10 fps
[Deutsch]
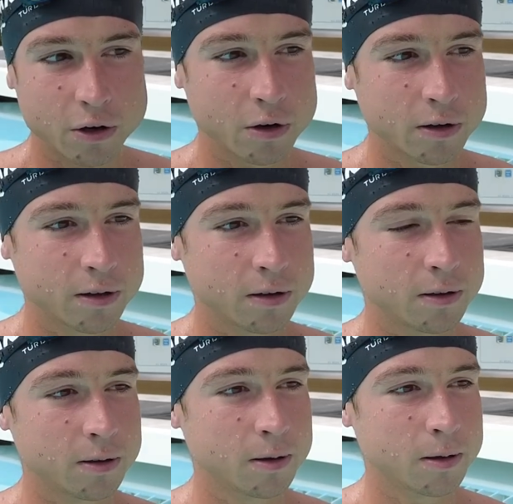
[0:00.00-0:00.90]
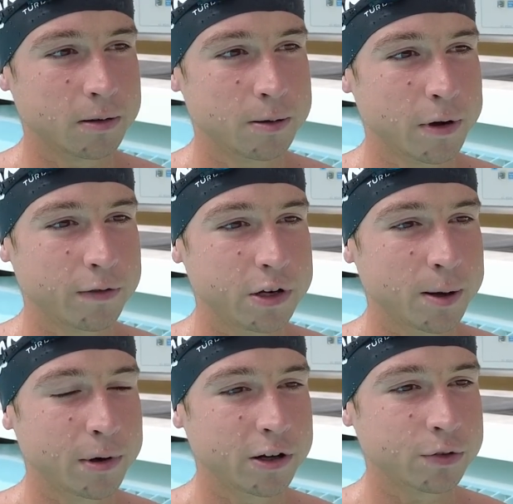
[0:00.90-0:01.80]
auch äh, immer
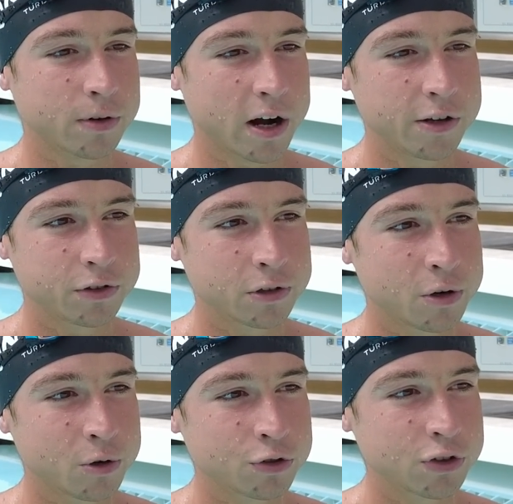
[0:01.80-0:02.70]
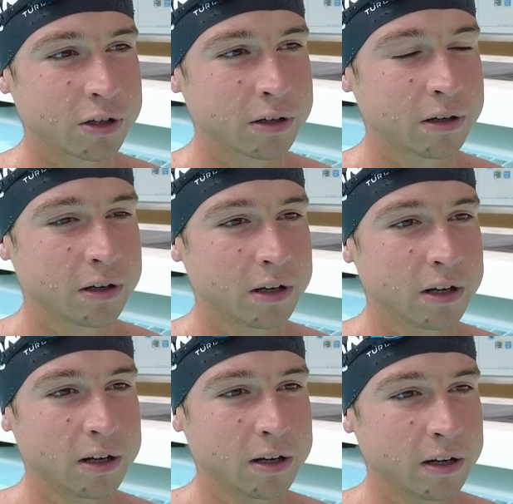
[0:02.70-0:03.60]
wieder mal so ein Einzelcoaching
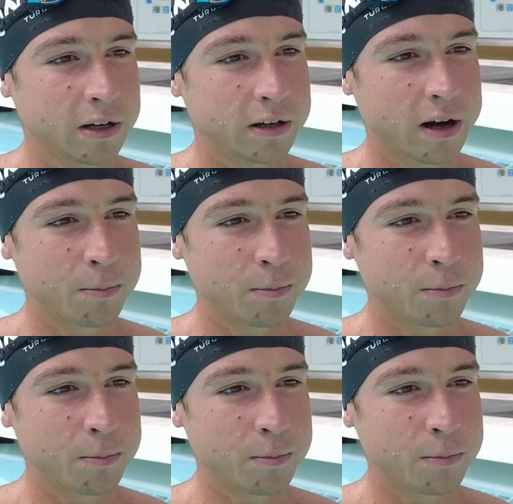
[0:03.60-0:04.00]
in